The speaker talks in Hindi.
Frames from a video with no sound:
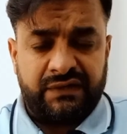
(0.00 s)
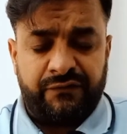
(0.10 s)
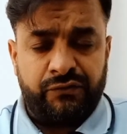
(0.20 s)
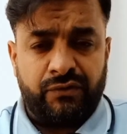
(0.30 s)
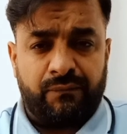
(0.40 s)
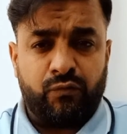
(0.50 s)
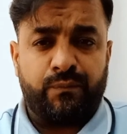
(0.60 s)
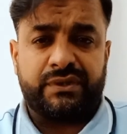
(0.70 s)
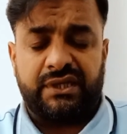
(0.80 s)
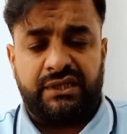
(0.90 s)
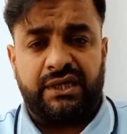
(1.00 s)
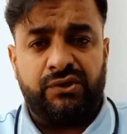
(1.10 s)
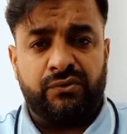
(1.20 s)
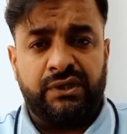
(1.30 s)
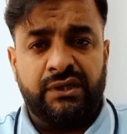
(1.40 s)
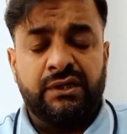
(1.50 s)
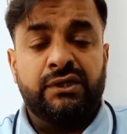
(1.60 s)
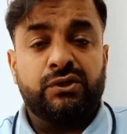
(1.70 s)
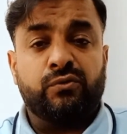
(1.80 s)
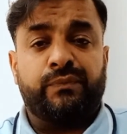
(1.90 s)
की वीडियो आपको पसंद आई होगी
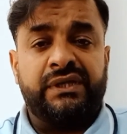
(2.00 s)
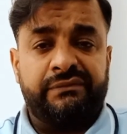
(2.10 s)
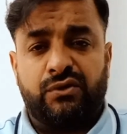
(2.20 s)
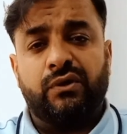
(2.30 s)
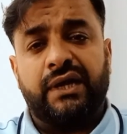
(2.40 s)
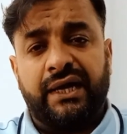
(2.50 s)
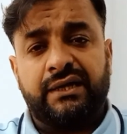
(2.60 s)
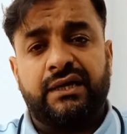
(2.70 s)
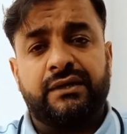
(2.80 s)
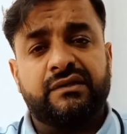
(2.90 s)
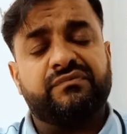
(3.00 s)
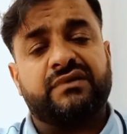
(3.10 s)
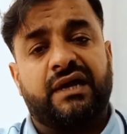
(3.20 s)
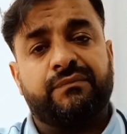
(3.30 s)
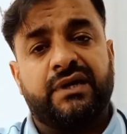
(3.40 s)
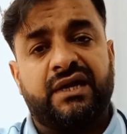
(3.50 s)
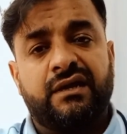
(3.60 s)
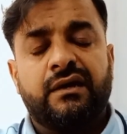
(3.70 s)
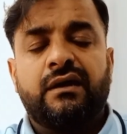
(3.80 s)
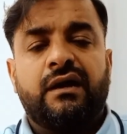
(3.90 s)
तो प्लीज़ मेरे को लाइक करें सब्सक्राइब करें
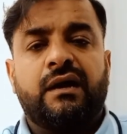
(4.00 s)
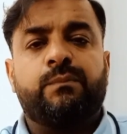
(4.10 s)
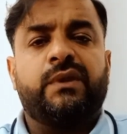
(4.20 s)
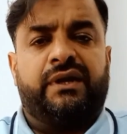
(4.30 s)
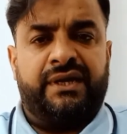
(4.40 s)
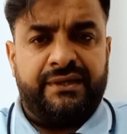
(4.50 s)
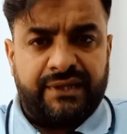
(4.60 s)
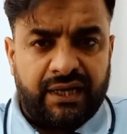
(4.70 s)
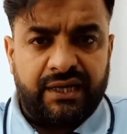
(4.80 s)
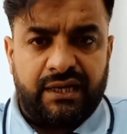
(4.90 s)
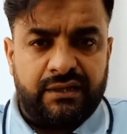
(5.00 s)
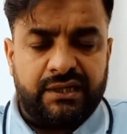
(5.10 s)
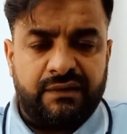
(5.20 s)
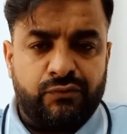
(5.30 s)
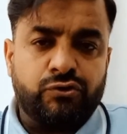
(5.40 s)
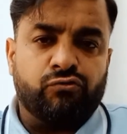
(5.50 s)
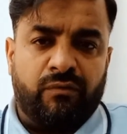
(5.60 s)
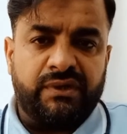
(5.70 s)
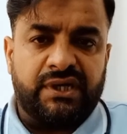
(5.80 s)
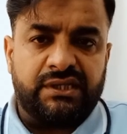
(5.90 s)
अपना ढेर सारा ख्याल रखें मुझे दुआ
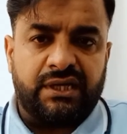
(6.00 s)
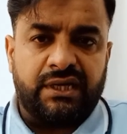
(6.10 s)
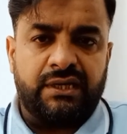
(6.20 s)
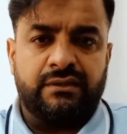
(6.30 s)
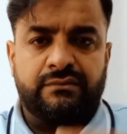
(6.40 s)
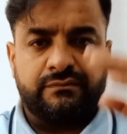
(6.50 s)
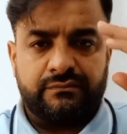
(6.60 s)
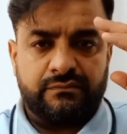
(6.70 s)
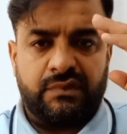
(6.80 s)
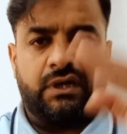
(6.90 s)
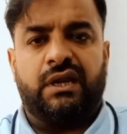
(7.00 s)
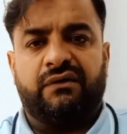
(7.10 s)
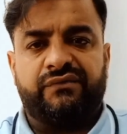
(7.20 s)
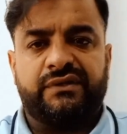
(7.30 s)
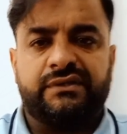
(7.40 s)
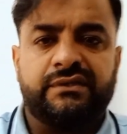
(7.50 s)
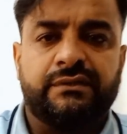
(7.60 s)
में याद रखें अल्लाह हाफिज़